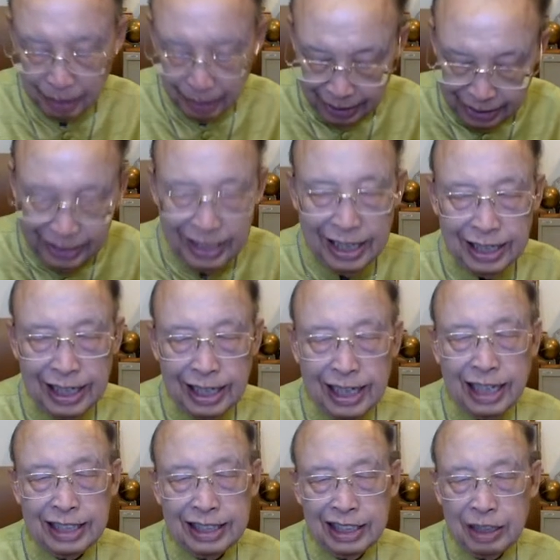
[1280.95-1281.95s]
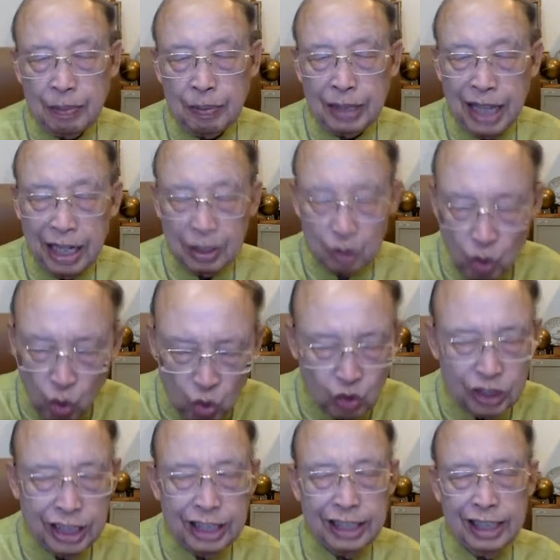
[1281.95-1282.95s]
ฤทธิเดชอันนั้นที่จะประทานทุก
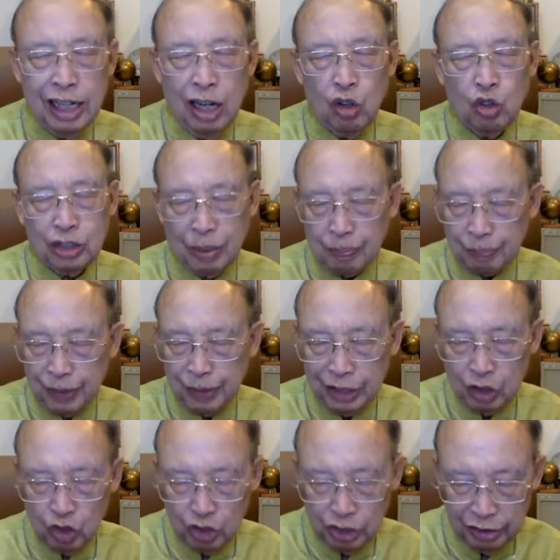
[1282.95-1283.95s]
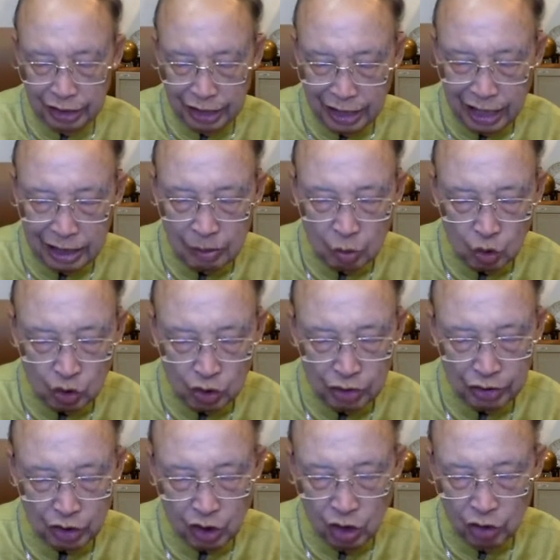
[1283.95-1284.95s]
สิ่งที่เขาจำเป็นต่อสิทธิในการดำรงชีวิต
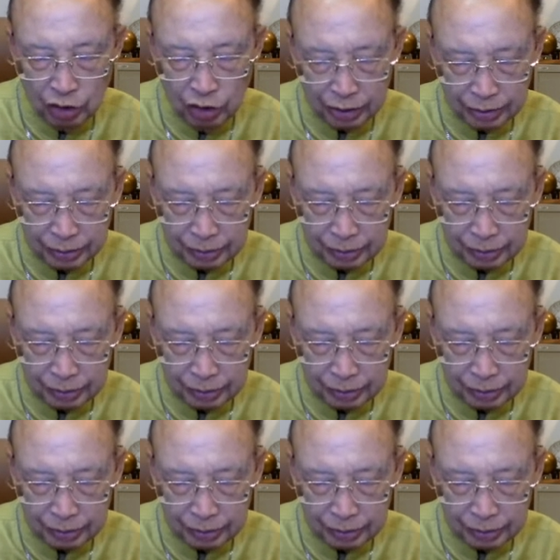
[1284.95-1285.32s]
ของเขาะ